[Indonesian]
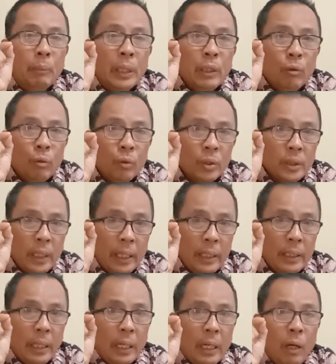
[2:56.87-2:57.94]
Menurut
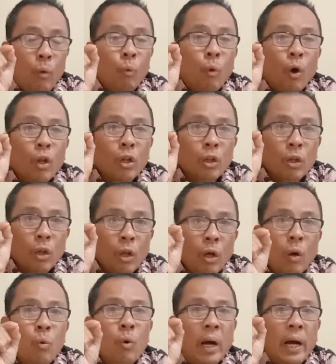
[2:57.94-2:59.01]
saya,
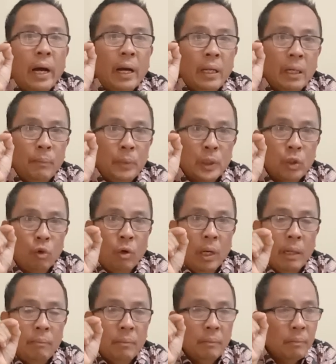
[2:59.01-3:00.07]
wallahu a'lam
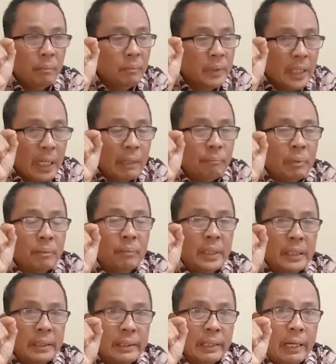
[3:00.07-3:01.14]
bisawab, biar
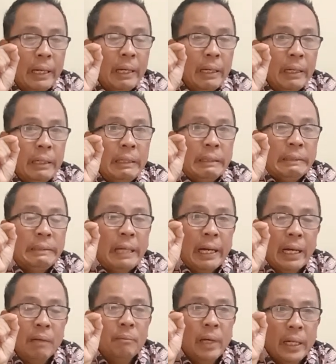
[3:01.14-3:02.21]
pemirsa
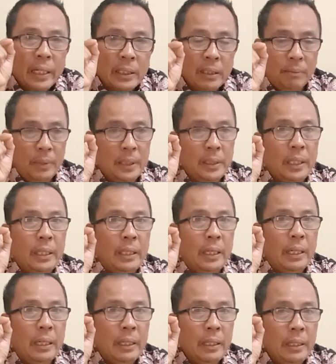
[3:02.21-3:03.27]
jangan marah sama saya.